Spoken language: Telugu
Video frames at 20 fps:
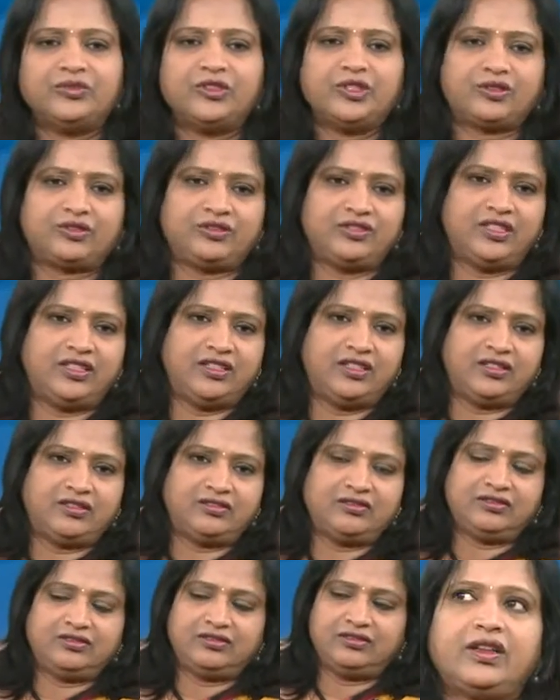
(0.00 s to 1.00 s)
దొరుకుతుంది
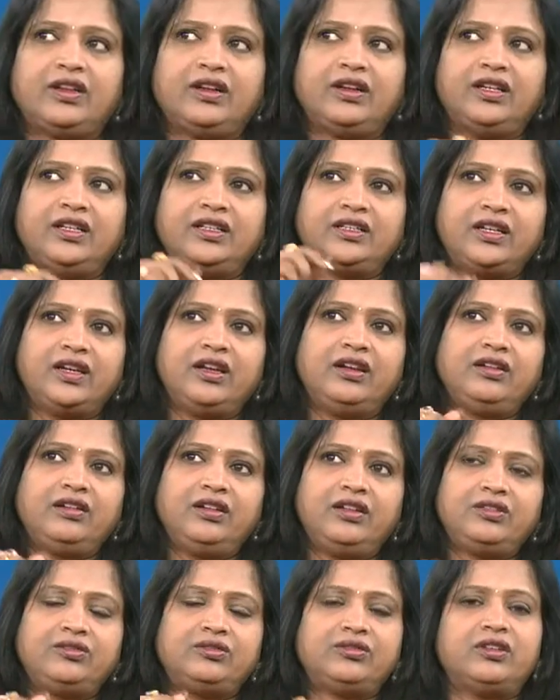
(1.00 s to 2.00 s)
నాకు ఈ ట్రైన్లో
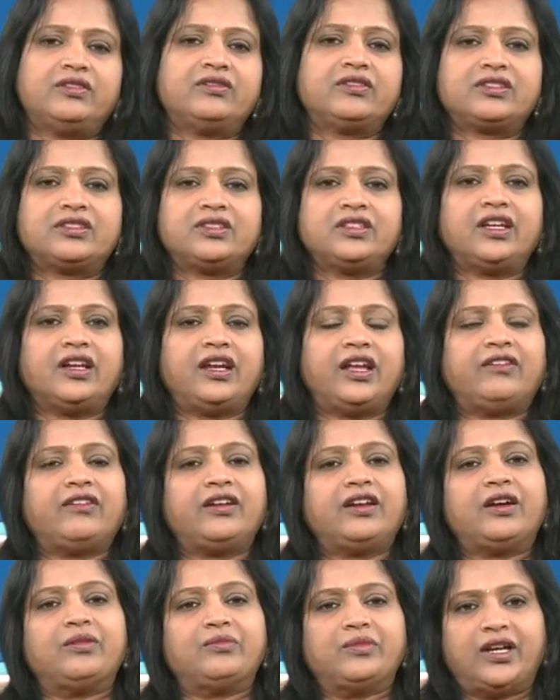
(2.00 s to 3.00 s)
ఈ టూ అవర్స్ నేను
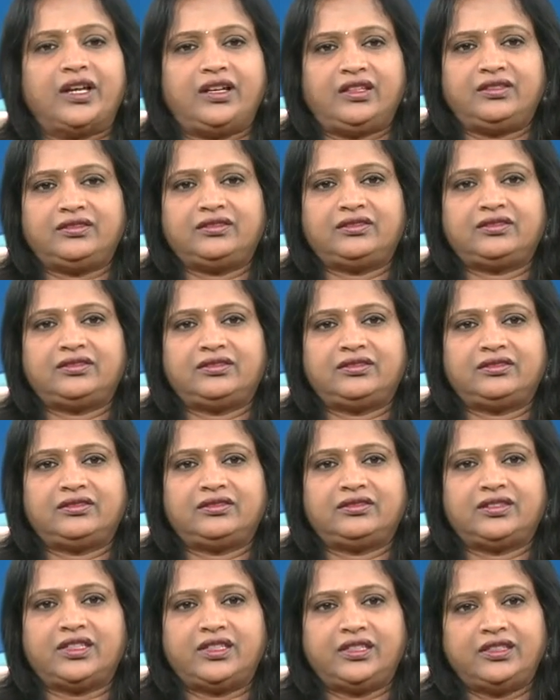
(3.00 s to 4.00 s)
ఏమన్నా అమ్మాలి
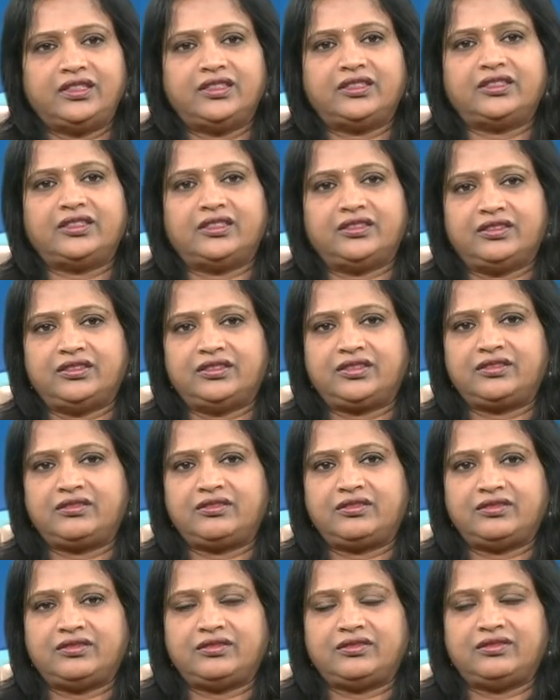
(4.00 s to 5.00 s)
అని డెసిషన్
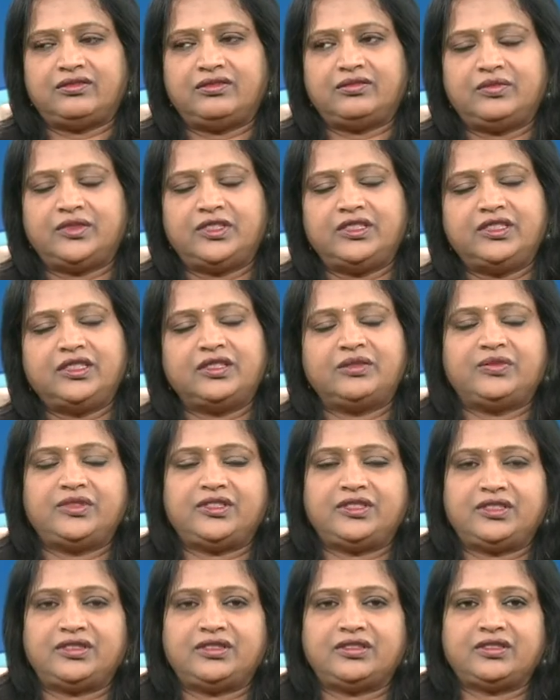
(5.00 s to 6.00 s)
తీసుకున్నాను మంచిగా
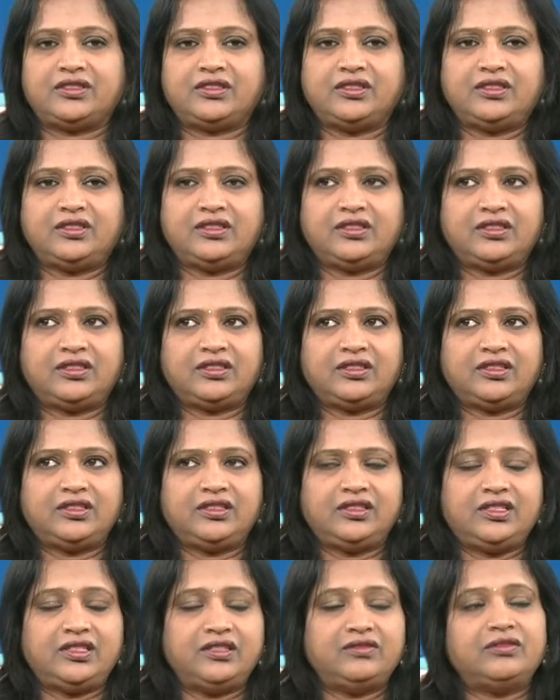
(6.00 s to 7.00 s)
అనిపించింది
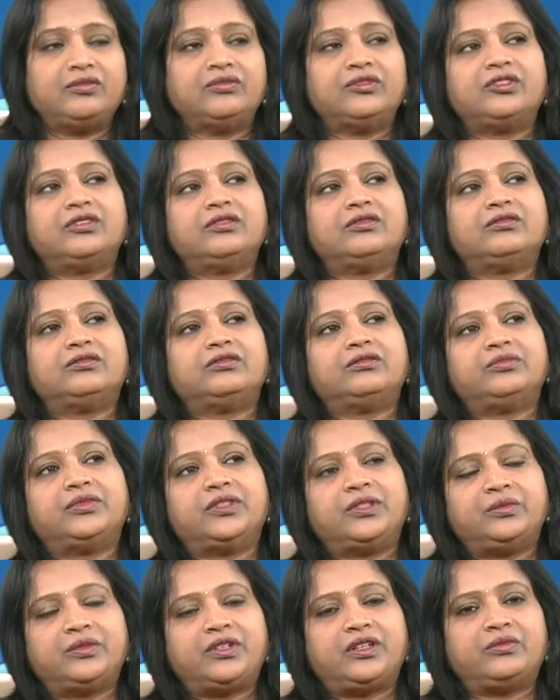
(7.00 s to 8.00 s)
ఏమమ్ముతాము
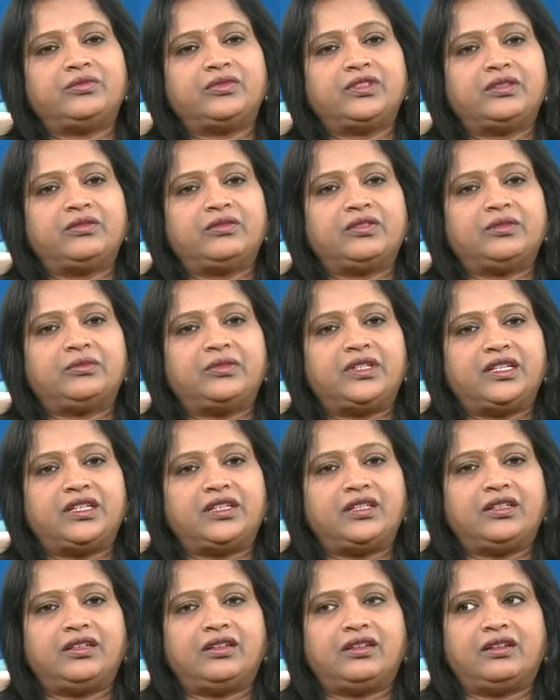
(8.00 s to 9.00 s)
పేపర్ అమ్ముతామా
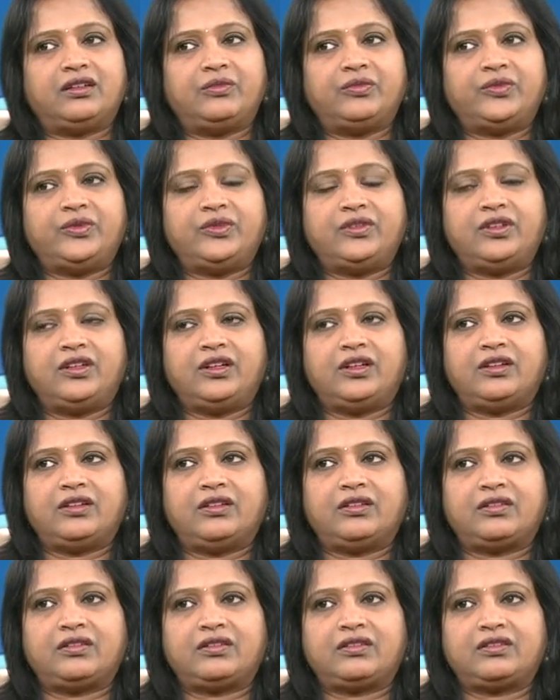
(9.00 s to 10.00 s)
బఠానీలా పుట్నాలా
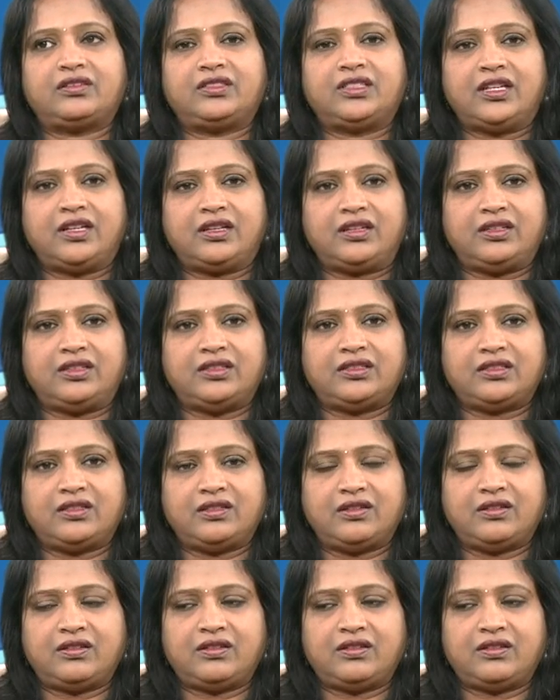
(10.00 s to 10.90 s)
చాక్లెట్సా